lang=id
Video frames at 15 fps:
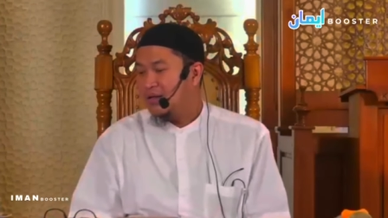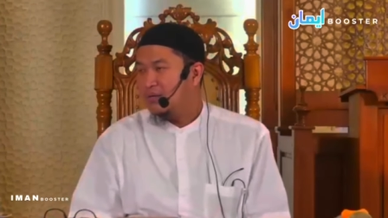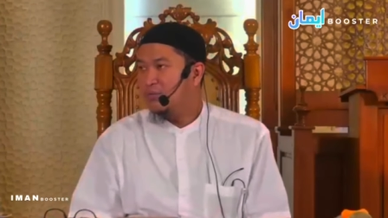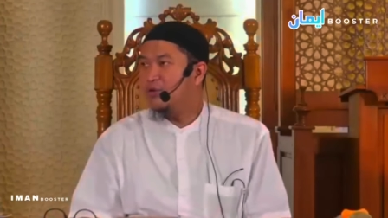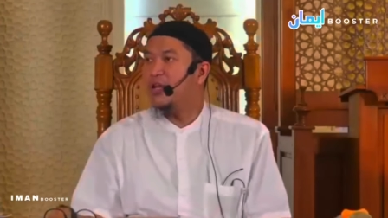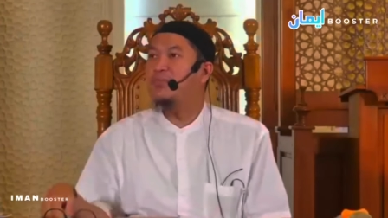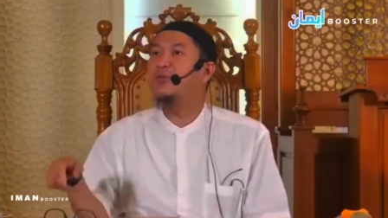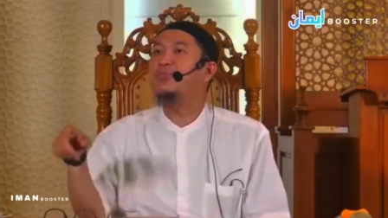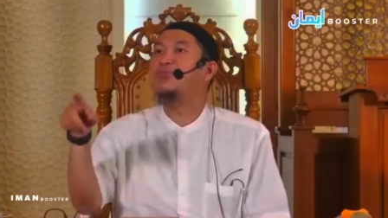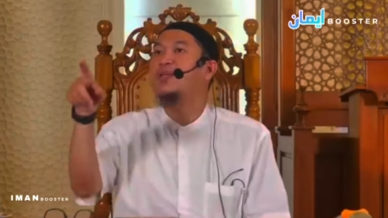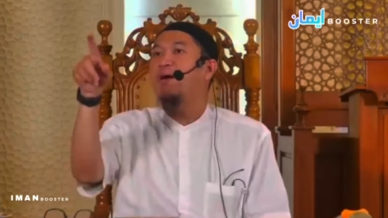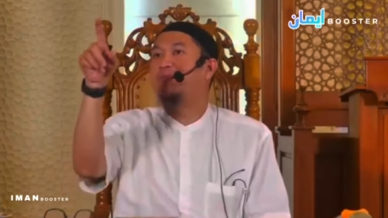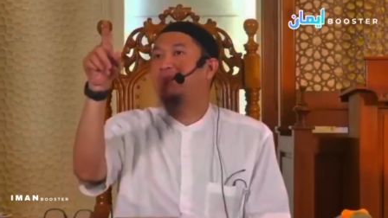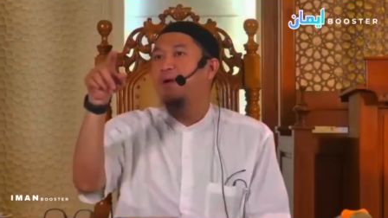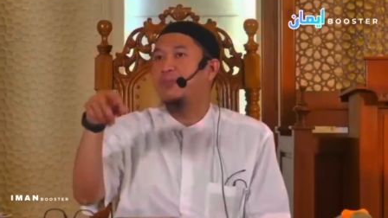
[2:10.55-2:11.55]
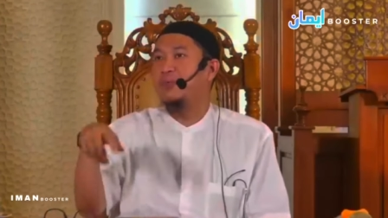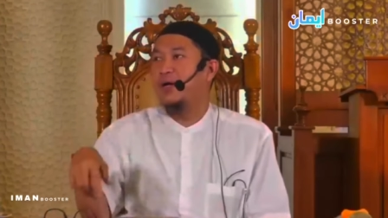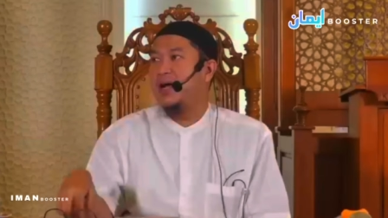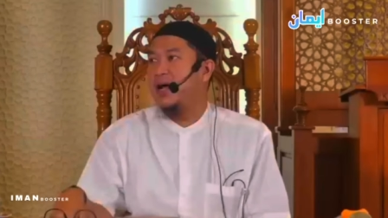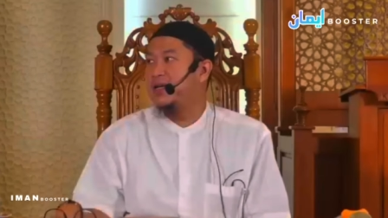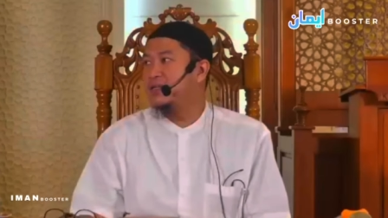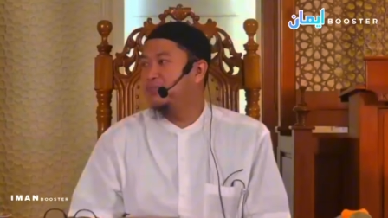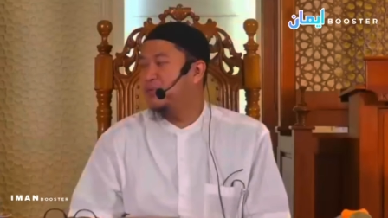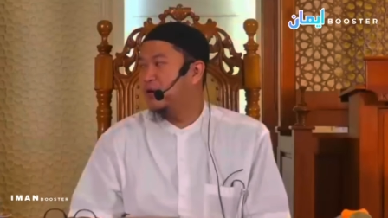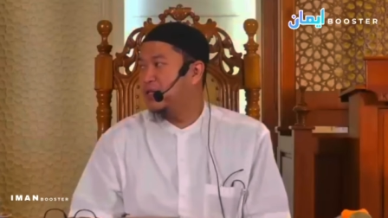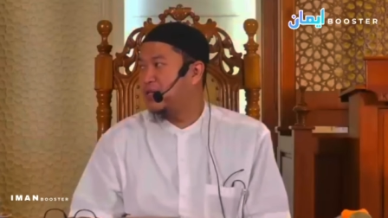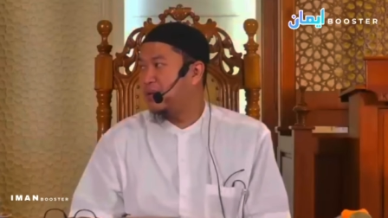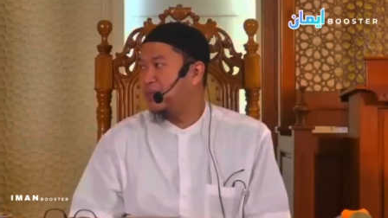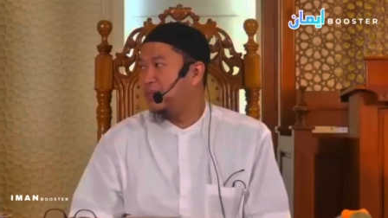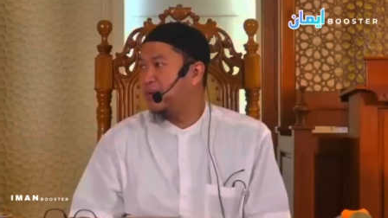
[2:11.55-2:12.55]
Mungkin belum sampai Bekasi, belum
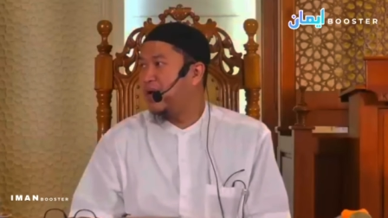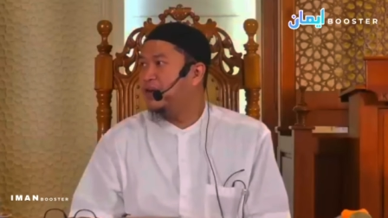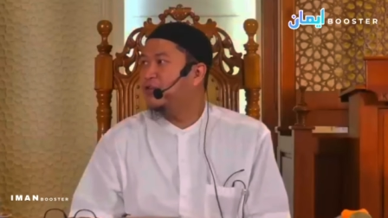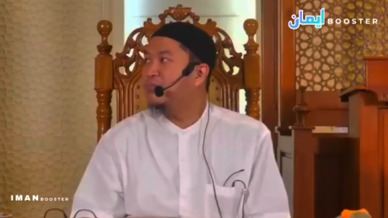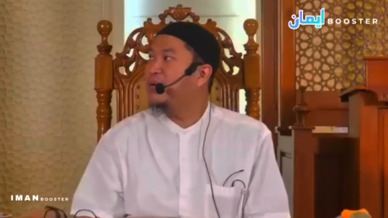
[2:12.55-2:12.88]
sampai Bandung, baru